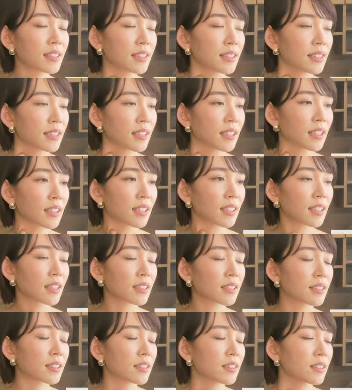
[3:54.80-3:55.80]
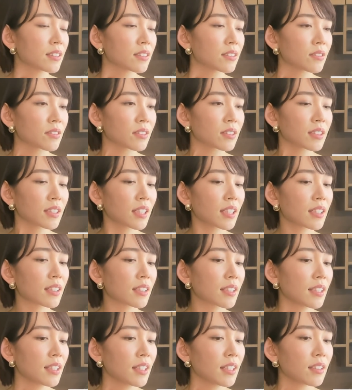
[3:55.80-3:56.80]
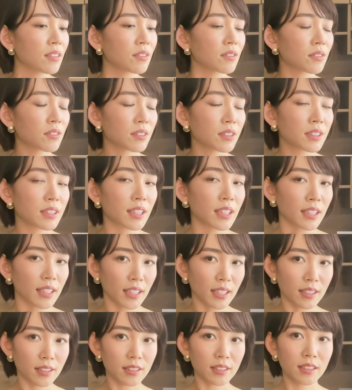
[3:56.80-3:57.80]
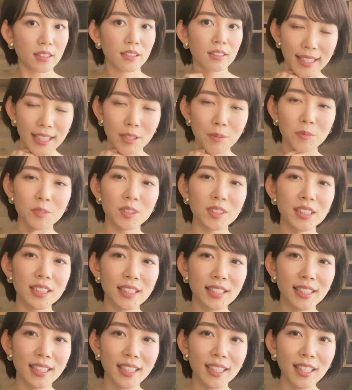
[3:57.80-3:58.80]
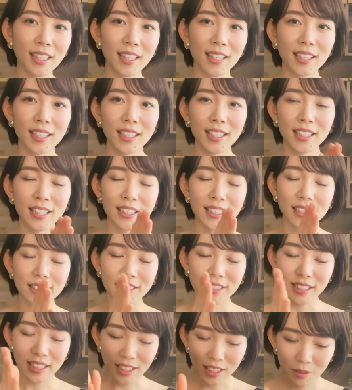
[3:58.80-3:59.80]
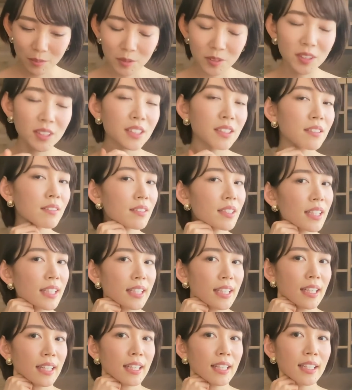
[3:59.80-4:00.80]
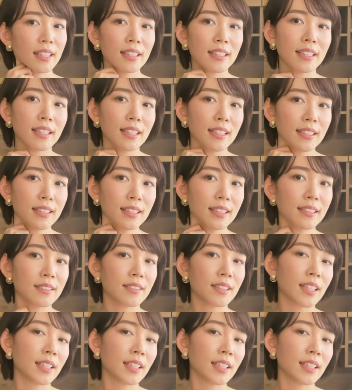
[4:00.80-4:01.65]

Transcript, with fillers: しながら筋を掴んでほぐしてあげる。気持ちいいから痛気持ちいいぐらいでやってあげてく